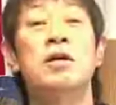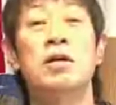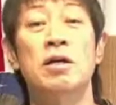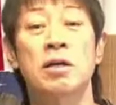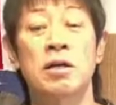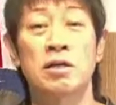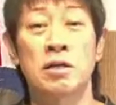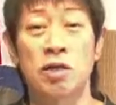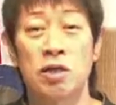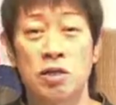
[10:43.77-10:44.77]
えー、
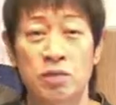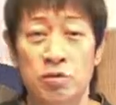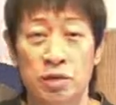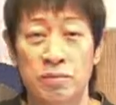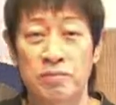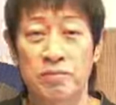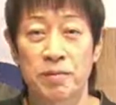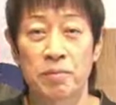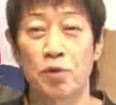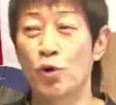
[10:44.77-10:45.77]
かねてより
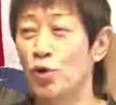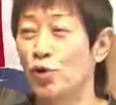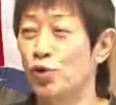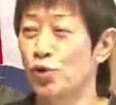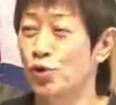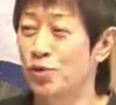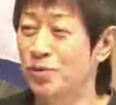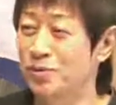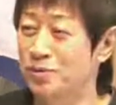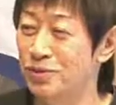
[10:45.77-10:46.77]
もうこの
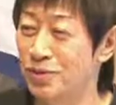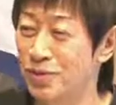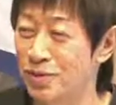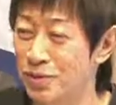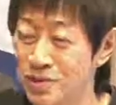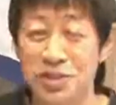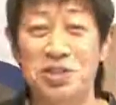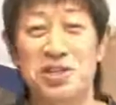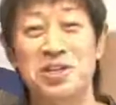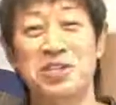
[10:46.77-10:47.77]
武道偉
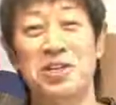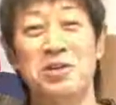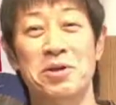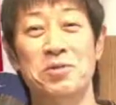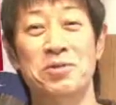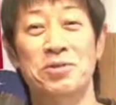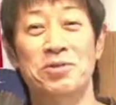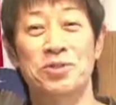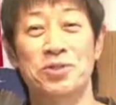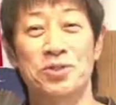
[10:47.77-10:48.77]
人列伝でも
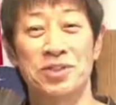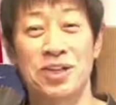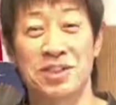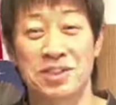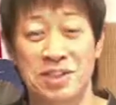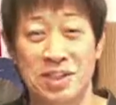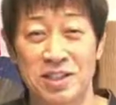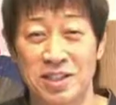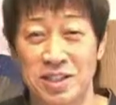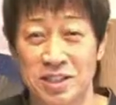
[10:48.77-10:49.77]
ご紹介させてい
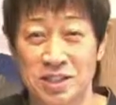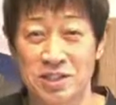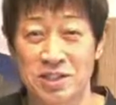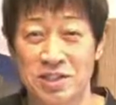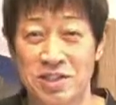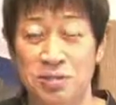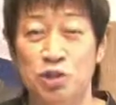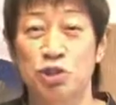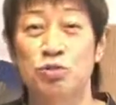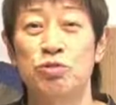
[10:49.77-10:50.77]
ただいたんですけども
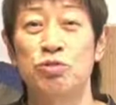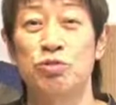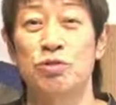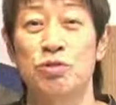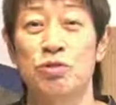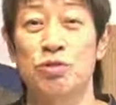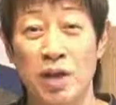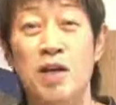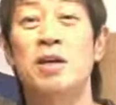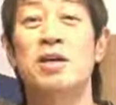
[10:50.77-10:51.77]
柔道のね、